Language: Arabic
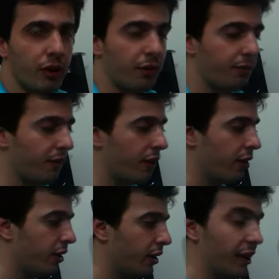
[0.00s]
إيه.
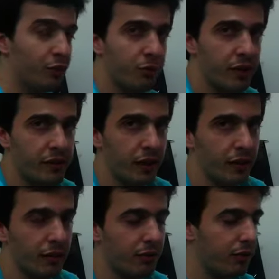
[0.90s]
ليش تسأل؟
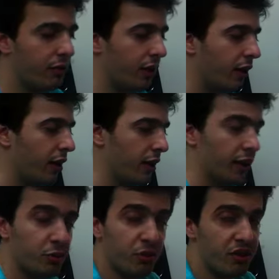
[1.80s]

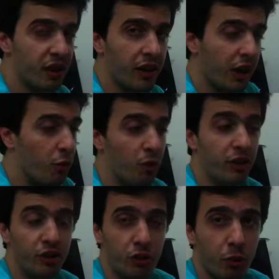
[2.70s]
ليش تسأل كأنه
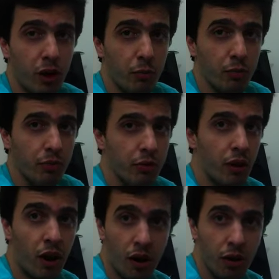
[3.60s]
عندي جواب؟
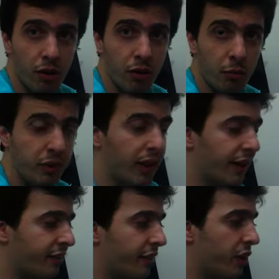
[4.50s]
اه
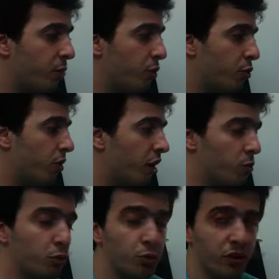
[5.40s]
بدك استنى من هون
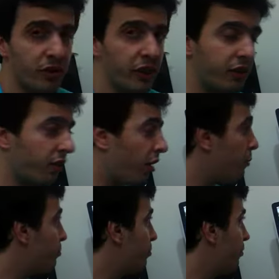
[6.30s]
لأموت وأصير
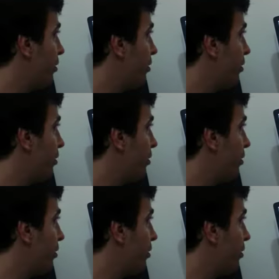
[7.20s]
تراب؟